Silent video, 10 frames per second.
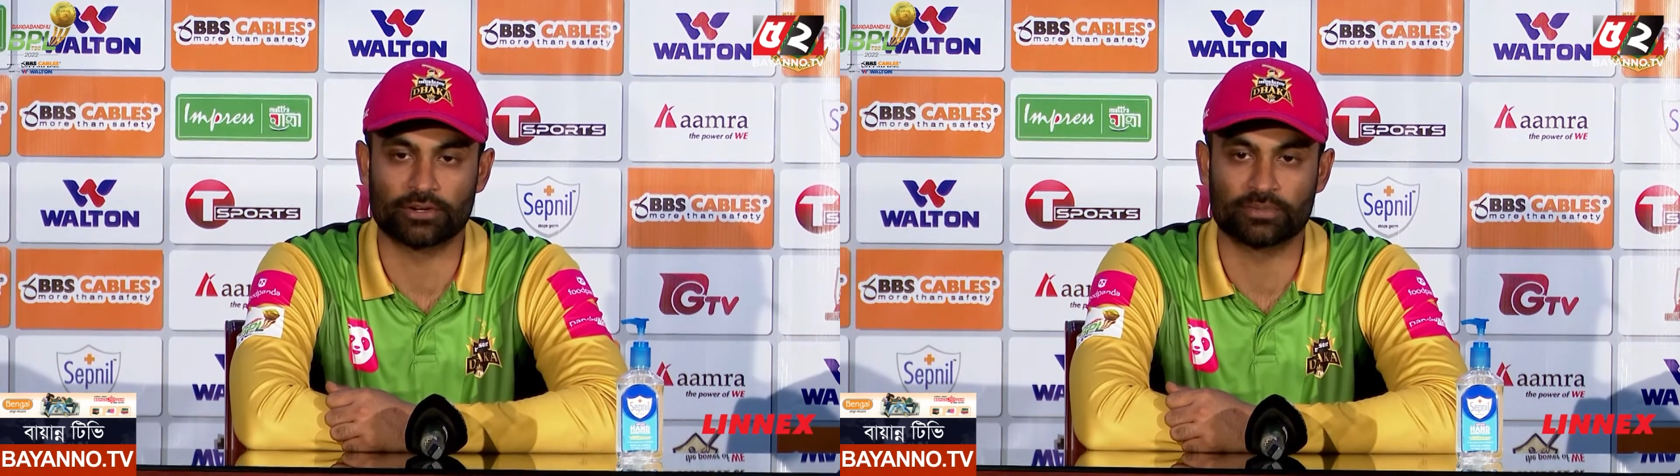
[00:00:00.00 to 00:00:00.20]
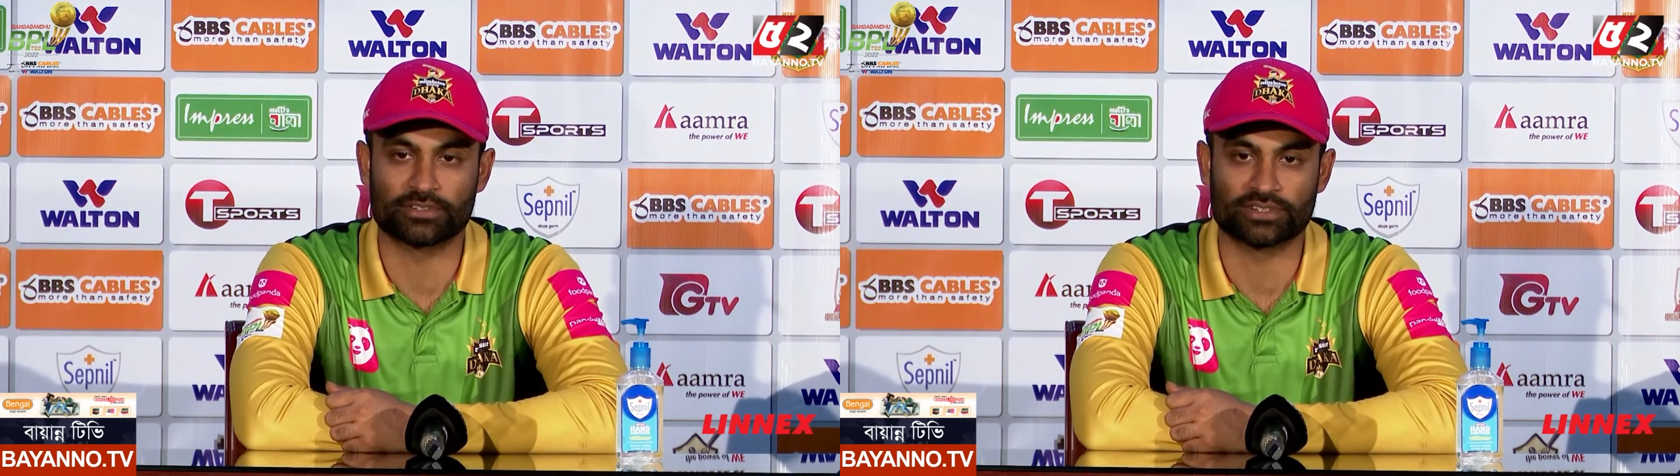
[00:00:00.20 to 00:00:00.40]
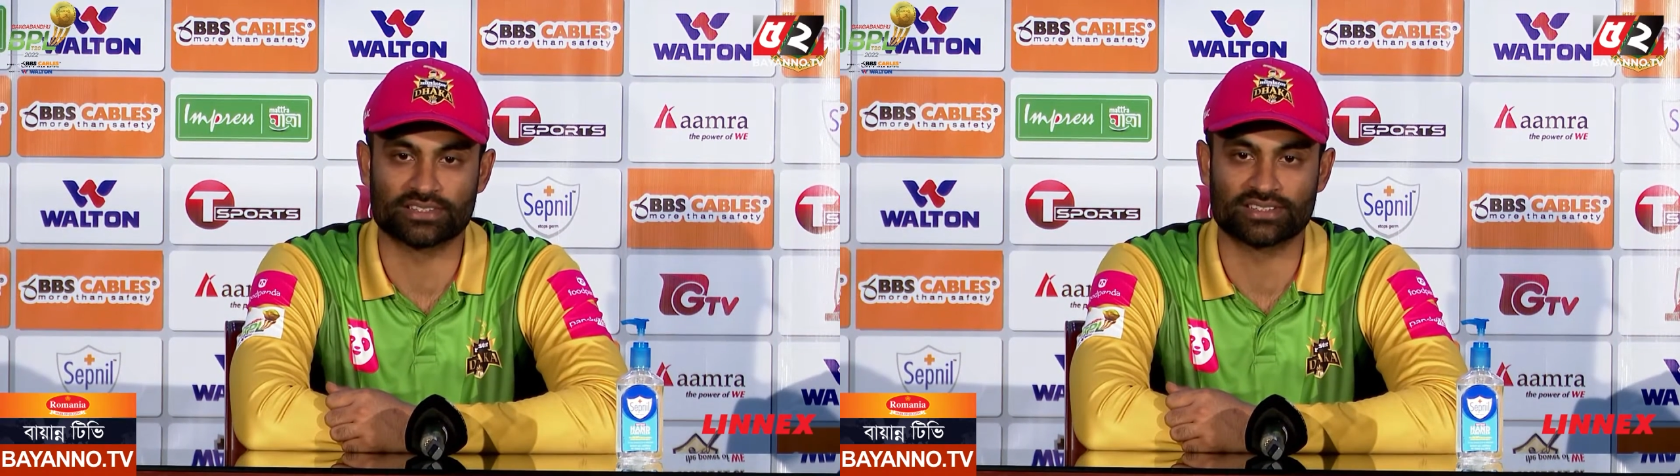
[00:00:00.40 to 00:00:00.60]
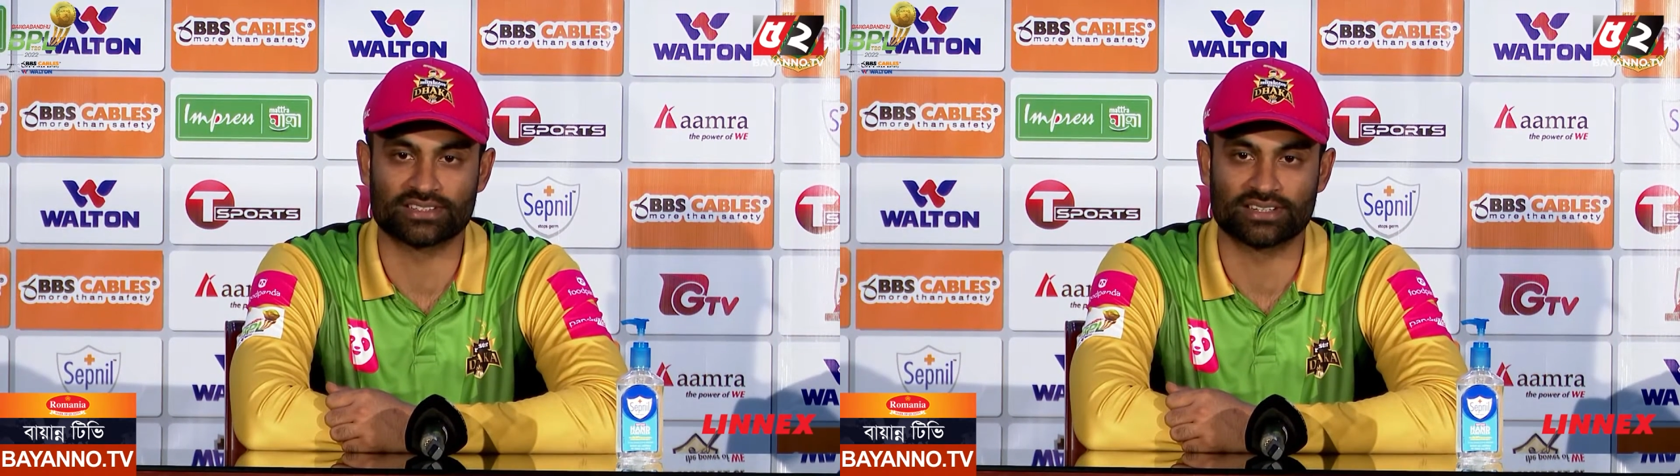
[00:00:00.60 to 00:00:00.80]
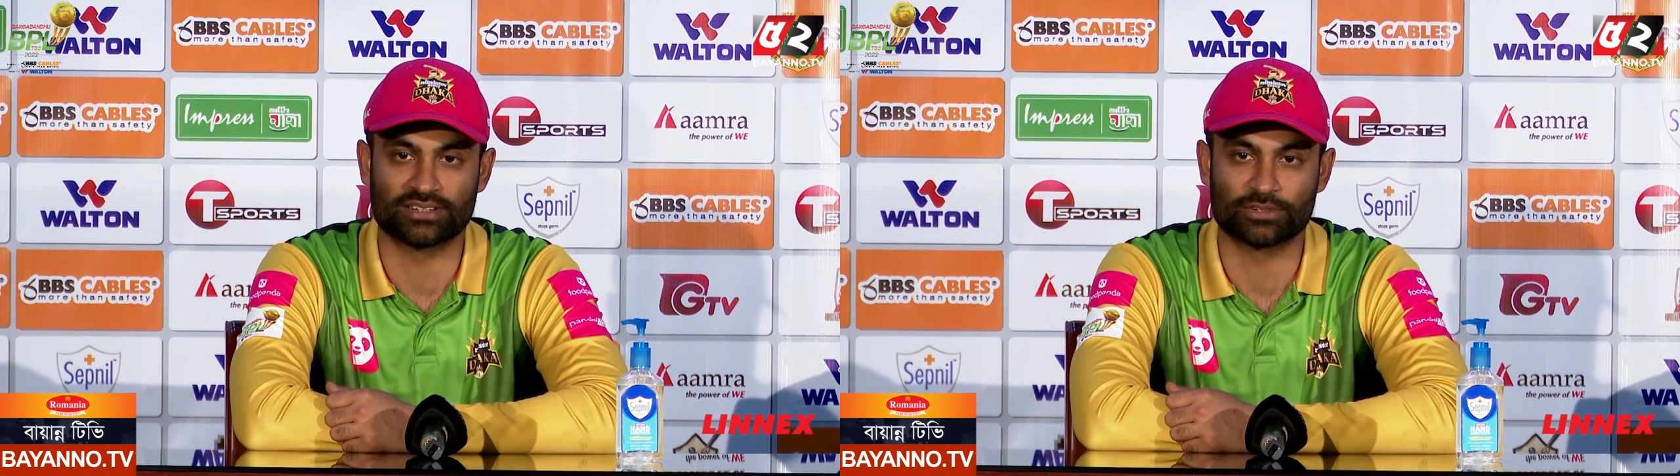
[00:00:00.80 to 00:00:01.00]
হওয়ার পিছনে
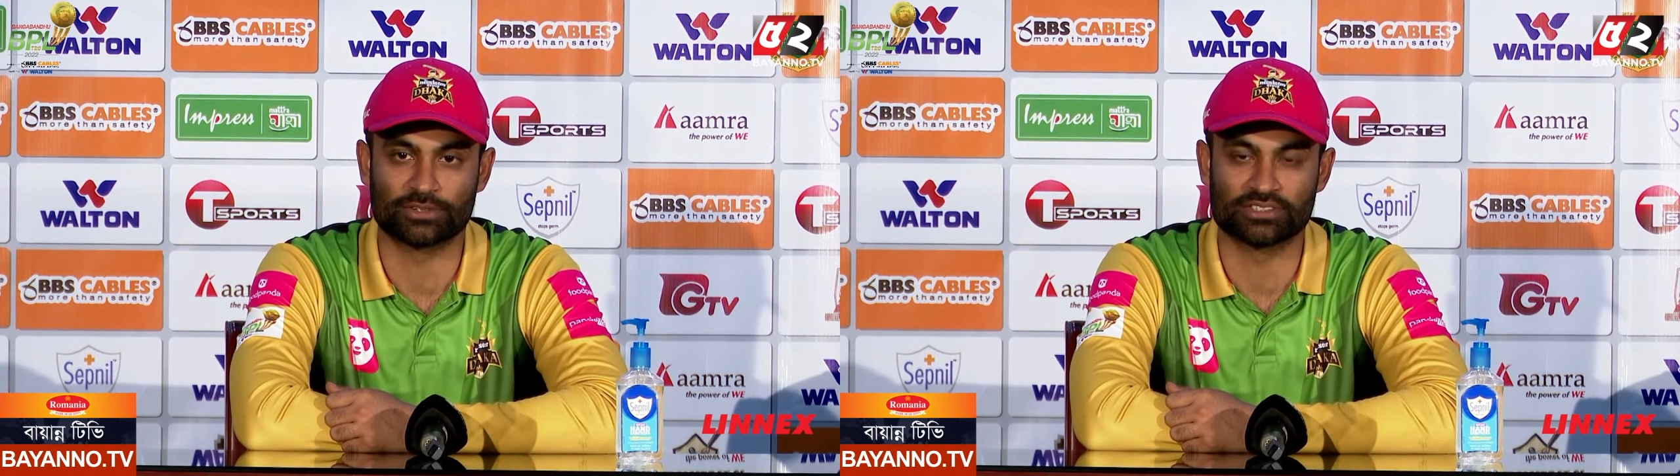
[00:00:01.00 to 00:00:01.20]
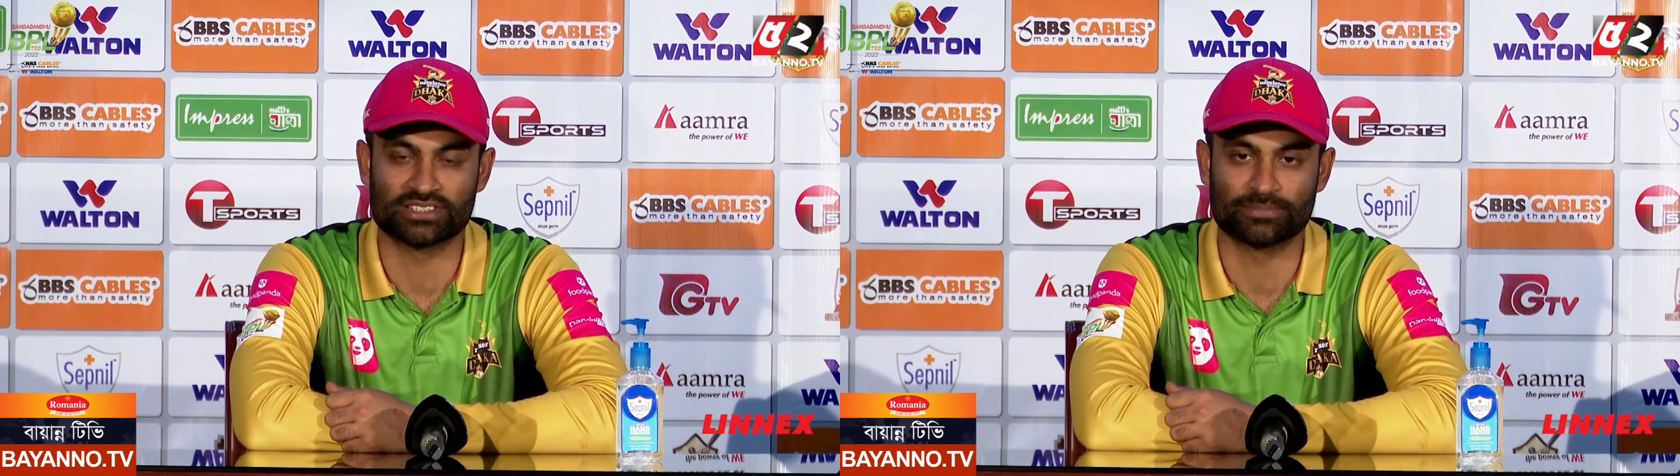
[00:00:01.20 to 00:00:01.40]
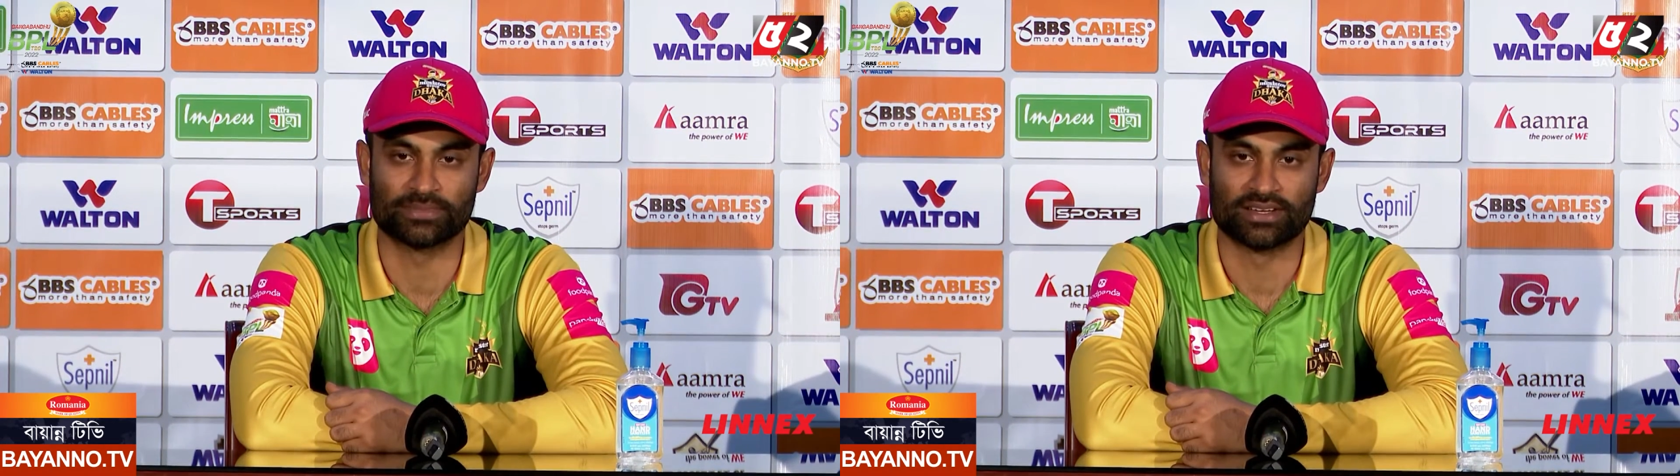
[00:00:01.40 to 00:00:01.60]
যেটা হলো যে